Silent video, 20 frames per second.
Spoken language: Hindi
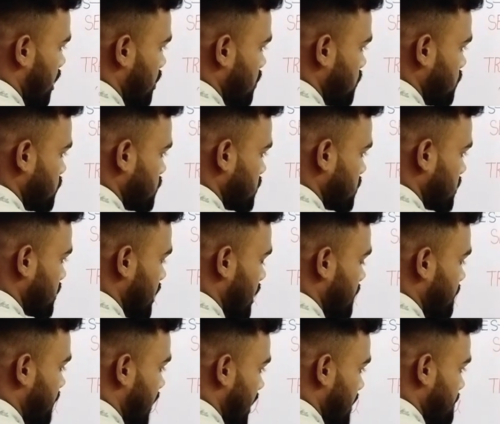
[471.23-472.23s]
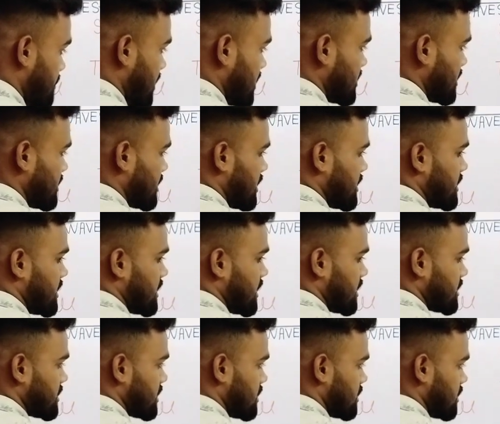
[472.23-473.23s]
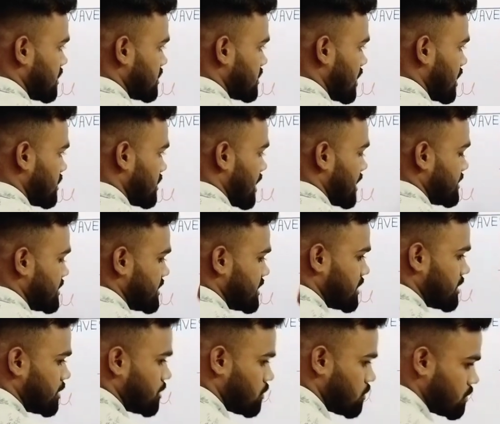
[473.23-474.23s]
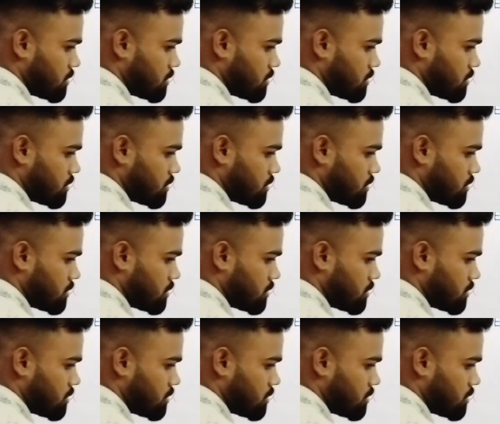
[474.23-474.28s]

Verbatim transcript: और उसका वाइब्रेशन का डिरेक्शन के साथ 90 डिग्री